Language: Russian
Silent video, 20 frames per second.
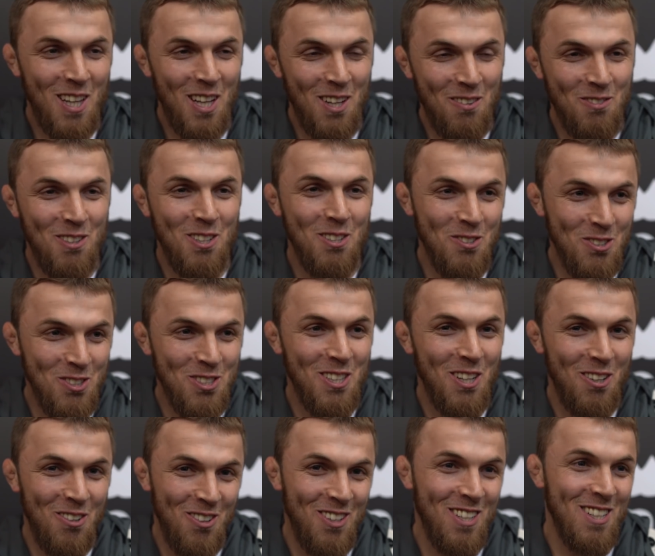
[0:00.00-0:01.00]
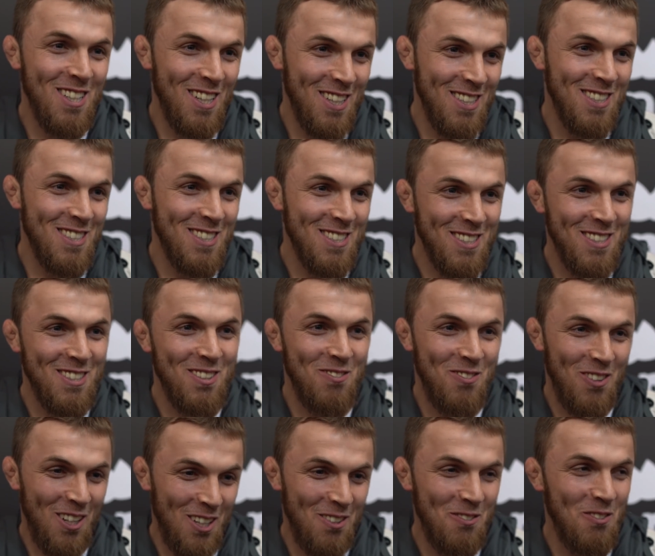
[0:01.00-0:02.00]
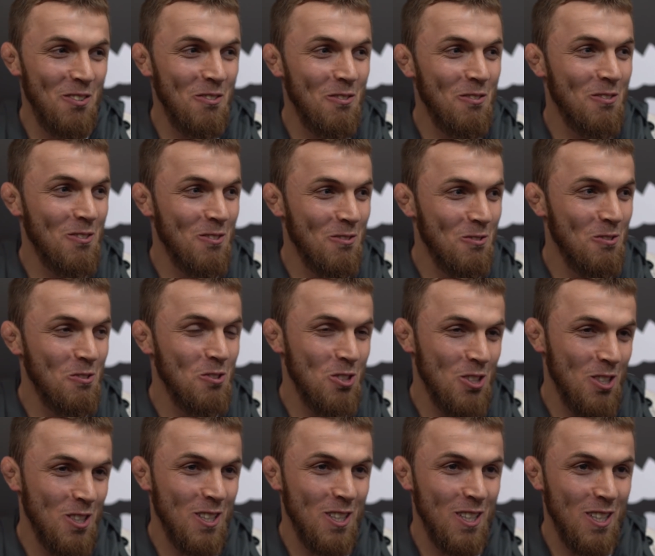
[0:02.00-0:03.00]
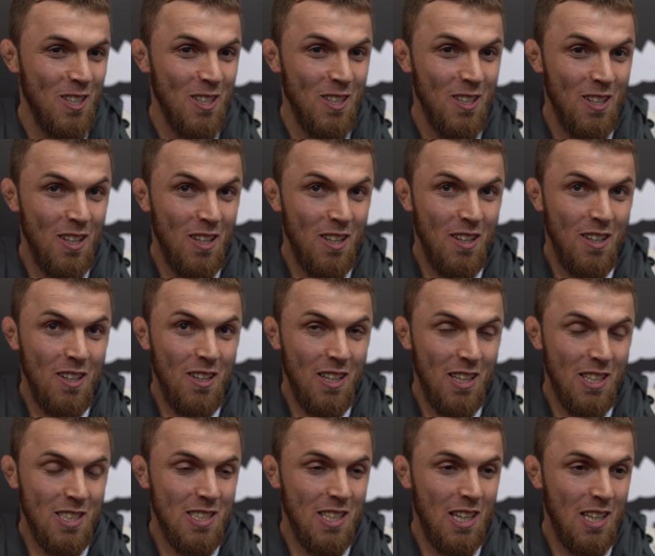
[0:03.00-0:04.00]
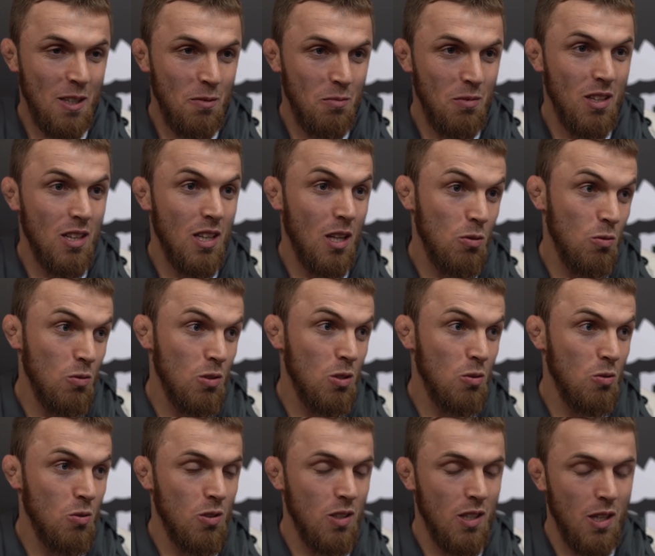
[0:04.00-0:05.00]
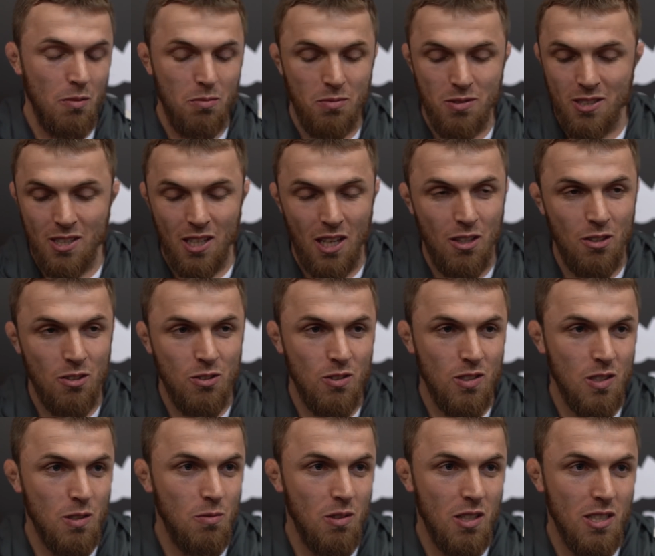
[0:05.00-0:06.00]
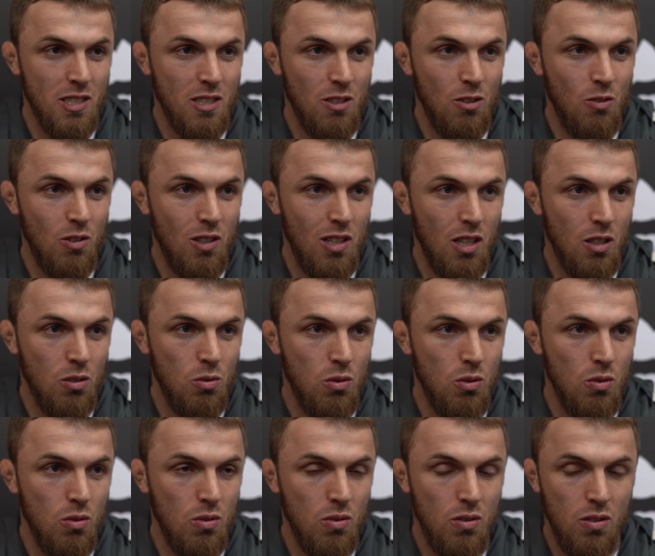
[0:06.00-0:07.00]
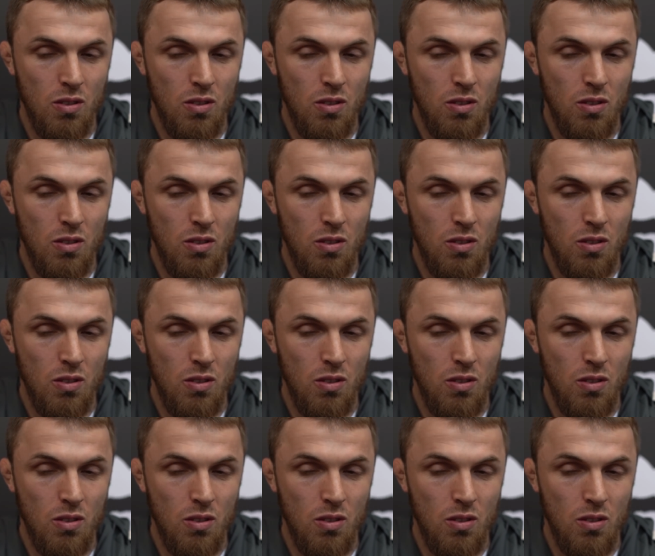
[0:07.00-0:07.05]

Да, мне нужен такой ирландец. По-любому нужен. И если они мне дадут его, я с радостью с ним разделю клетку.